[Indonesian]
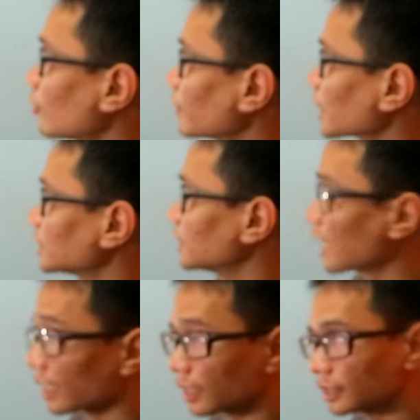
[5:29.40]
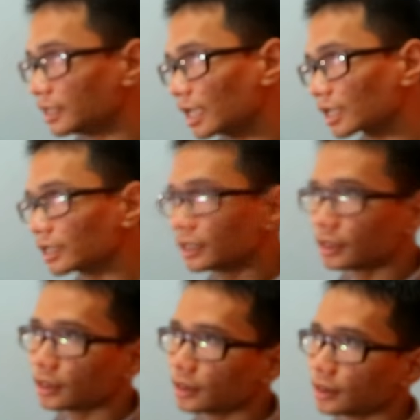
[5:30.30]
compare aja
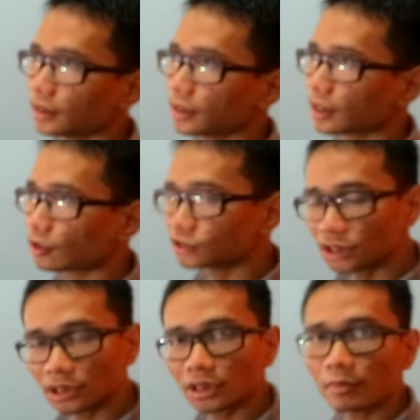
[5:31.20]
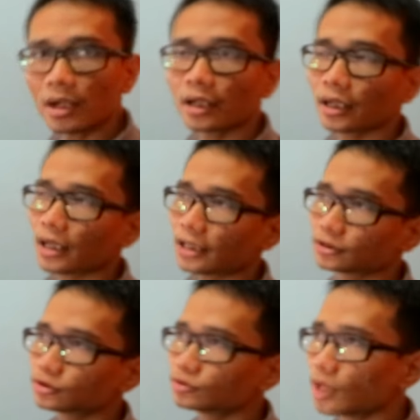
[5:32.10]
dari, launching kemarin
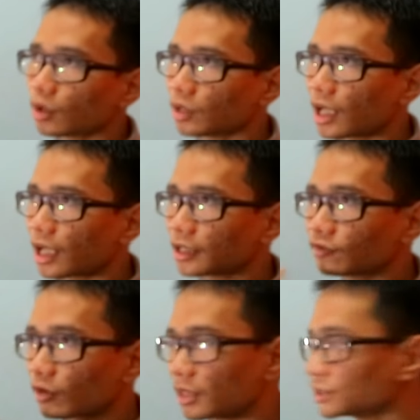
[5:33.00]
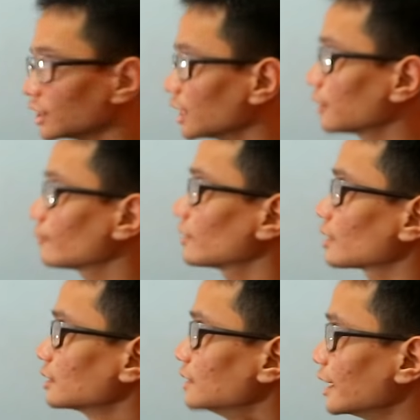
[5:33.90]
Asus juga udah informasiin.
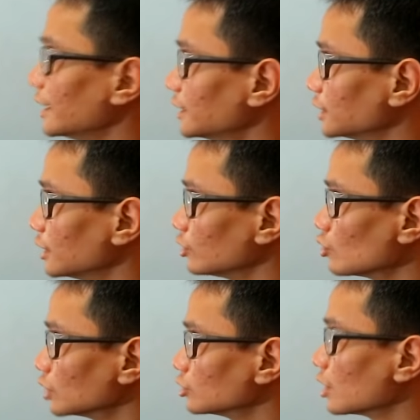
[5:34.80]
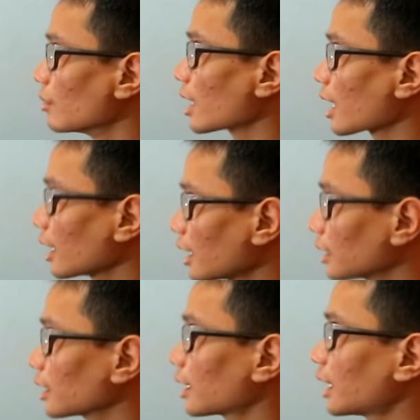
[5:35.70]
Jadi di sini gue juga
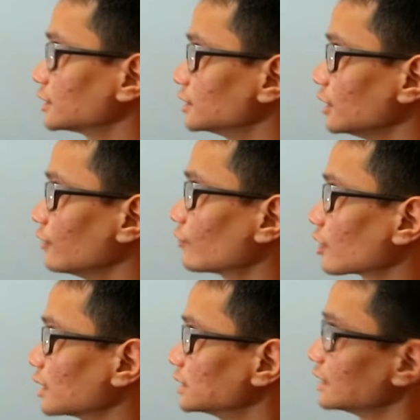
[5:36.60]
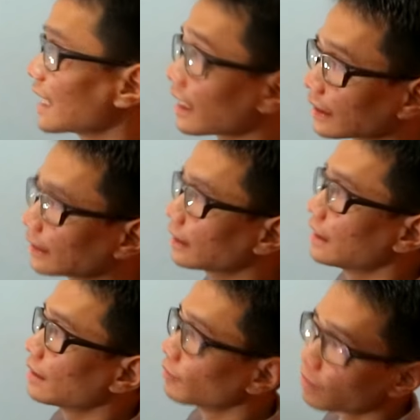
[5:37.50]
bakalan kasih informasi dari
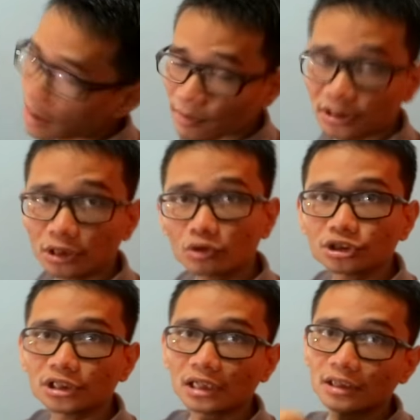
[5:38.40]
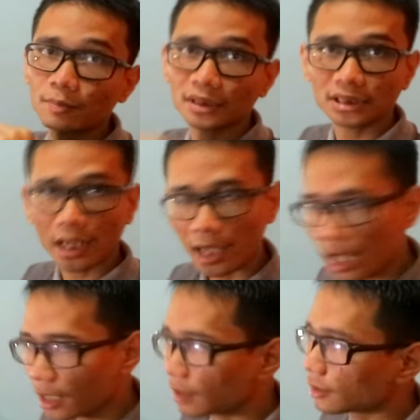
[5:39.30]
beberapa situs yang
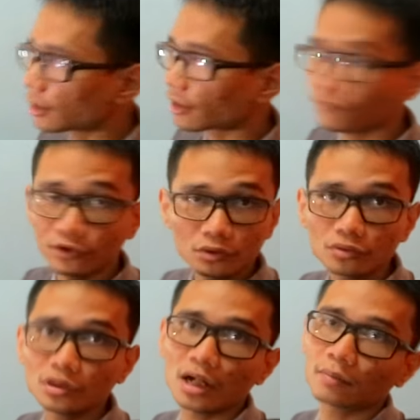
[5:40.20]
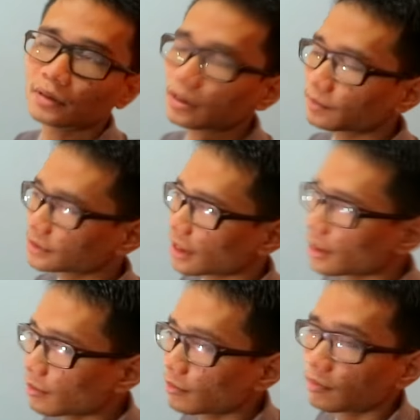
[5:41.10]
terpercaya, review yang
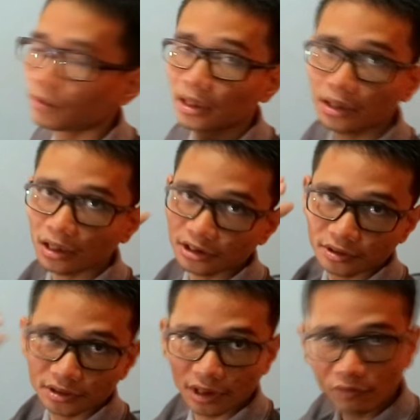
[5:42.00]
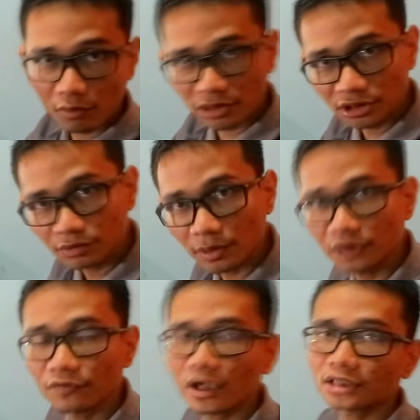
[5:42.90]
terpercaya memberikan informasi
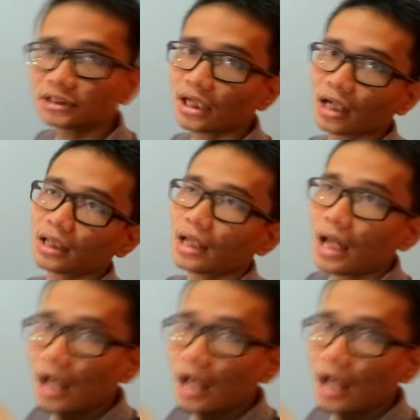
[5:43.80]
spesifikasi dari